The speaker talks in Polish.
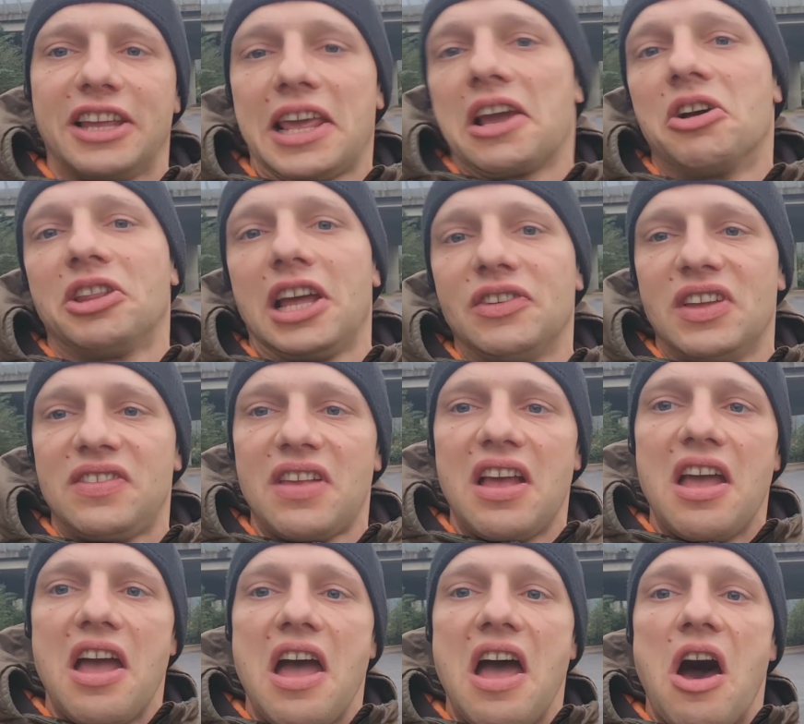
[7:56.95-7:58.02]
takiego, tak więc
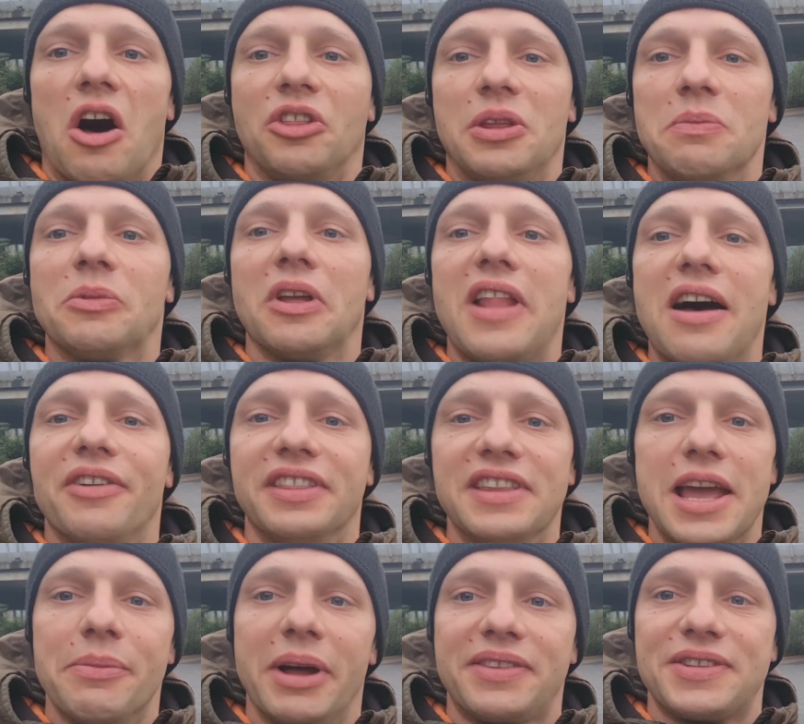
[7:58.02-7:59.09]
o tym to nawet
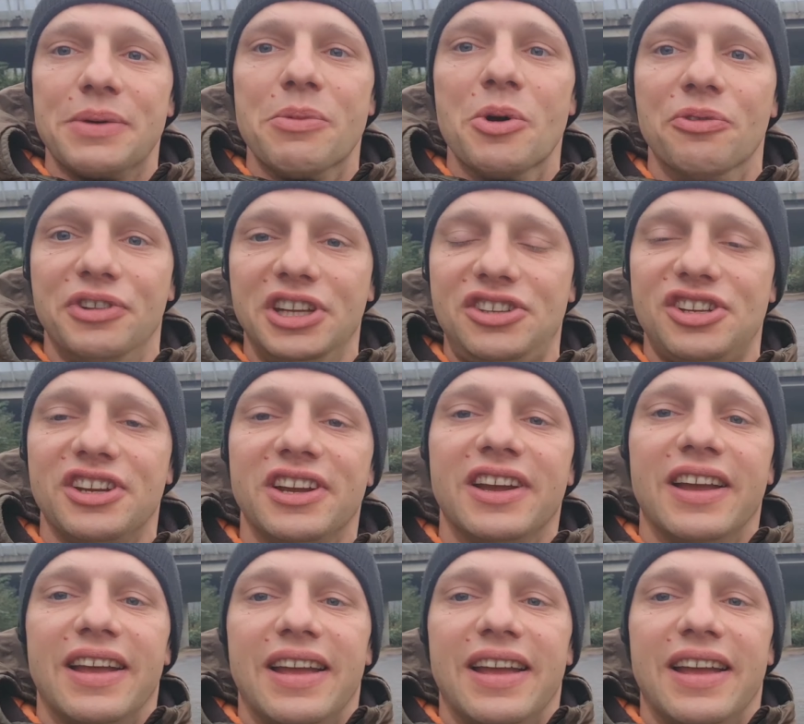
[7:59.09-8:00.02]
nie ma co mówić.